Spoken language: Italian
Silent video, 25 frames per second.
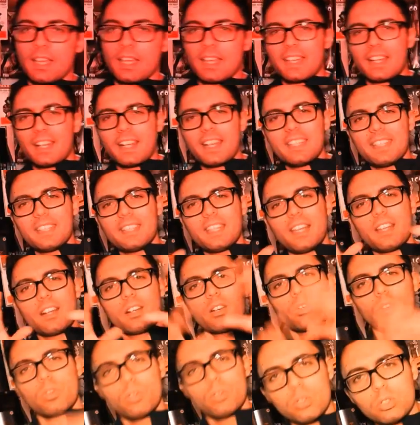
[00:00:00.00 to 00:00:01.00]
E regna il
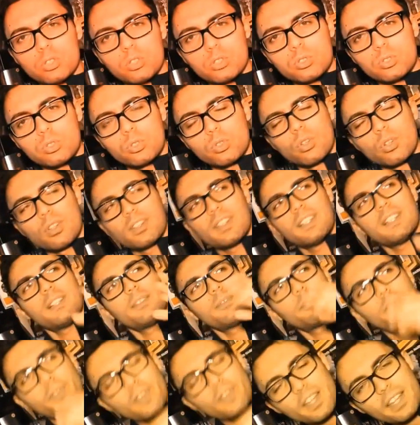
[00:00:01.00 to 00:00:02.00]
rosso,
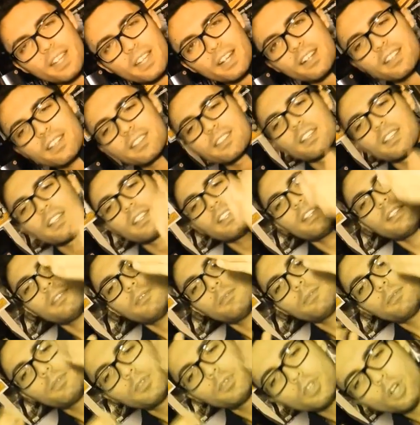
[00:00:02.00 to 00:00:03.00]
il verde, il
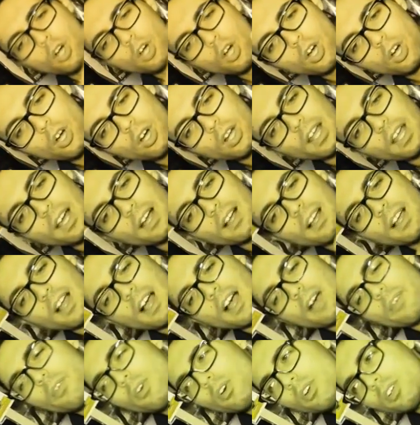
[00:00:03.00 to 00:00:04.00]
viola,
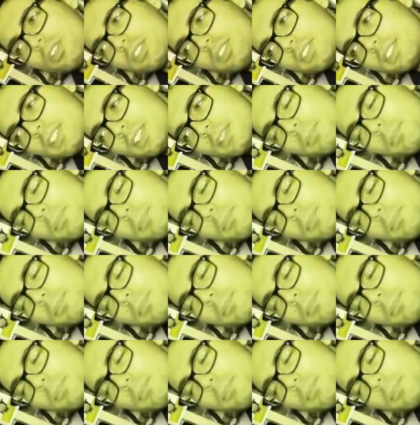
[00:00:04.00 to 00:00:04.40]
a volte